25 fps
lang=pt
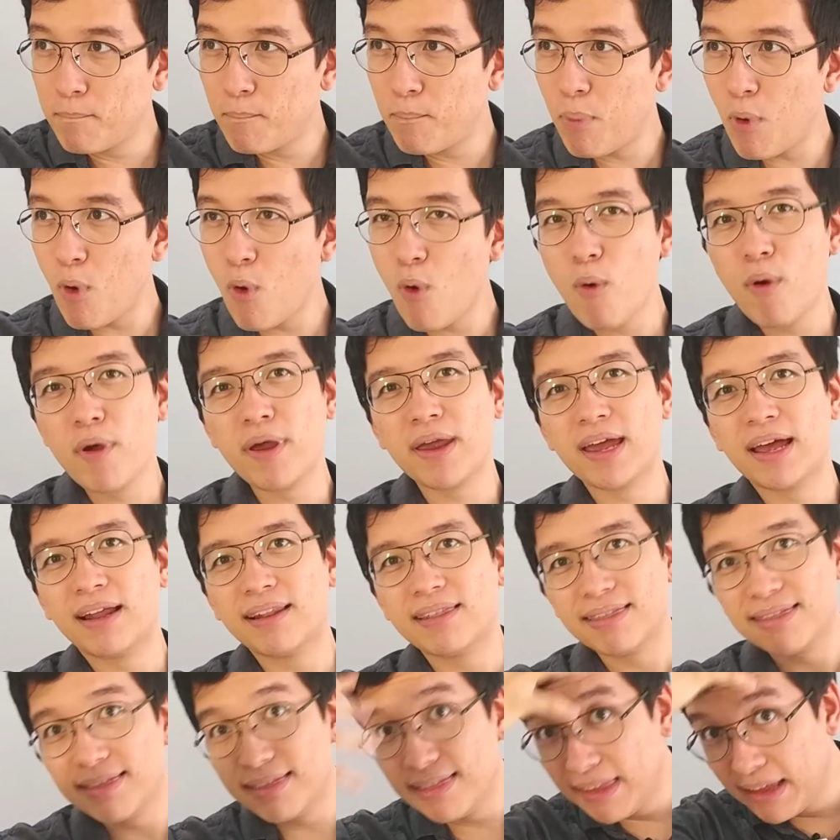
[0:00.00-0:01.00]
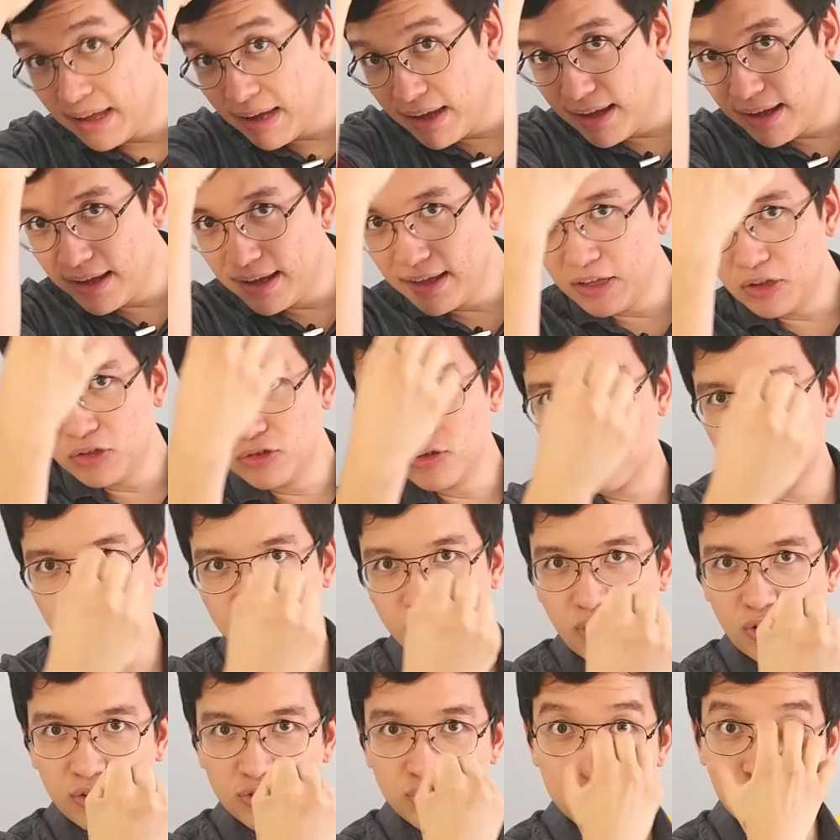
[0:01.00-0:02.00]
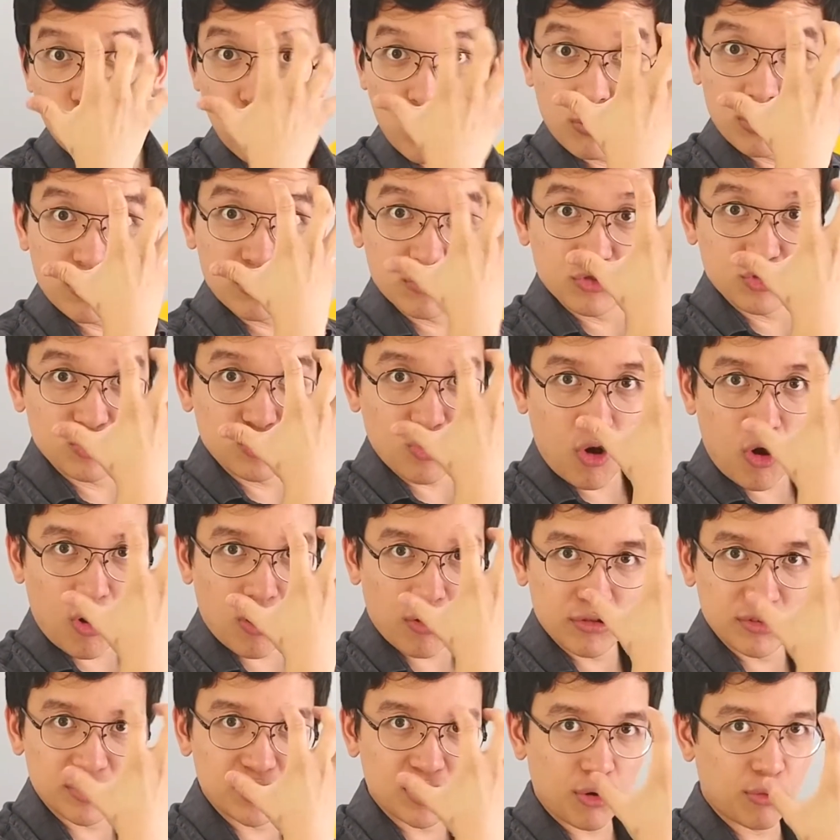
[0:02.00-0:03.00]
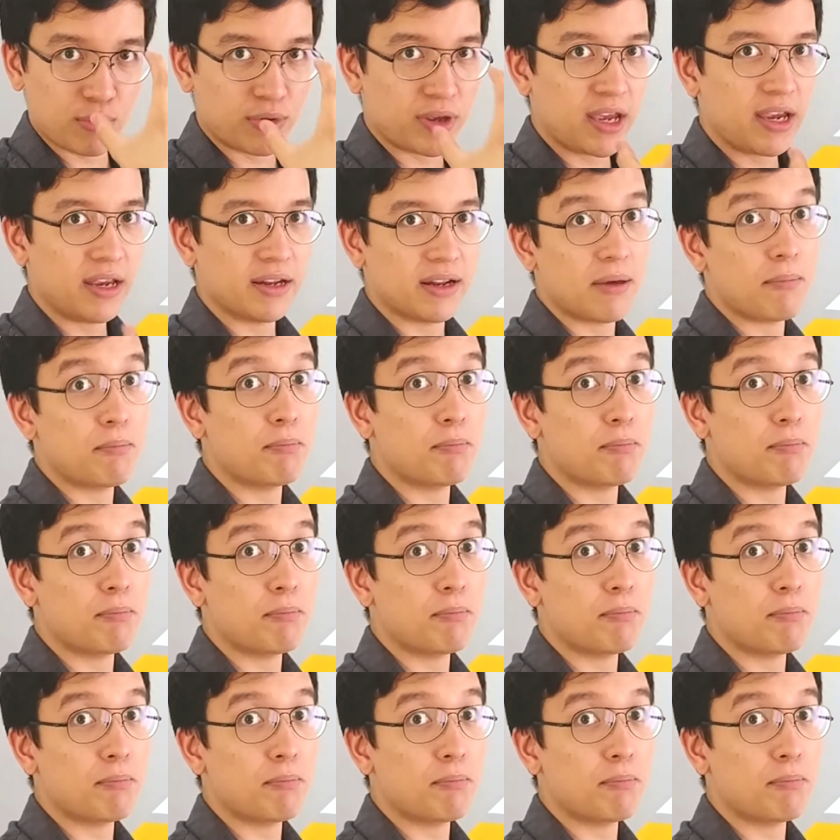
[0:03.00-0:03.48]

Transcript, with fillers: põe a lã nos, sobre os olhos de alguém, né?